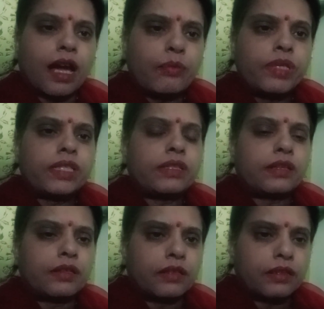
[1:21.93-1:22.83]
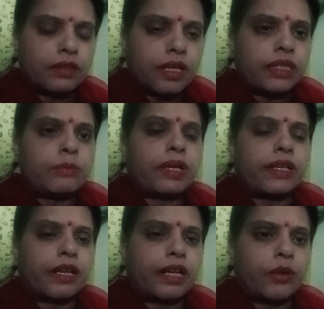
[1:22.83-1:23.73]
आप जिस धरती पर
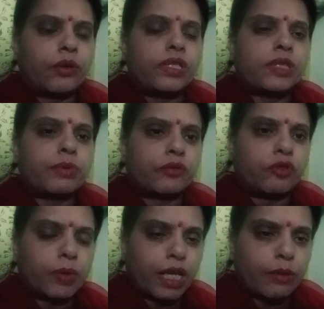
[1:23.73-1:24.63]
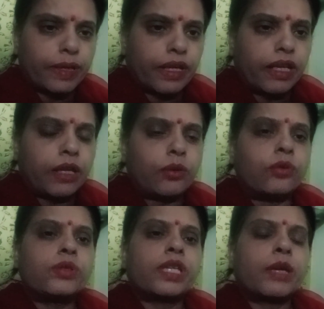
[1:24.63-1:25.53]
रह रहे हो जिस पृथ्वी पर आप रह रहे हो
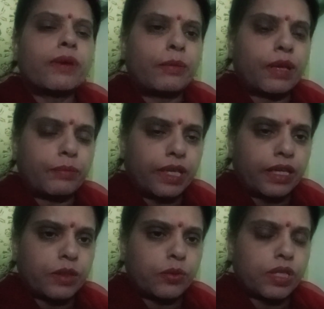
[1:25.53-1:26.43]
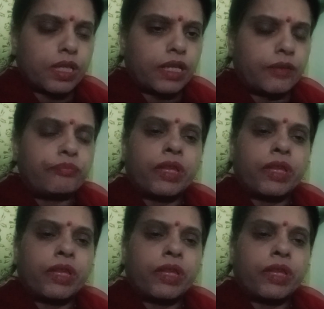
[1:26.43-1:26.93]
उसके बारे में आपने क्या सोचा है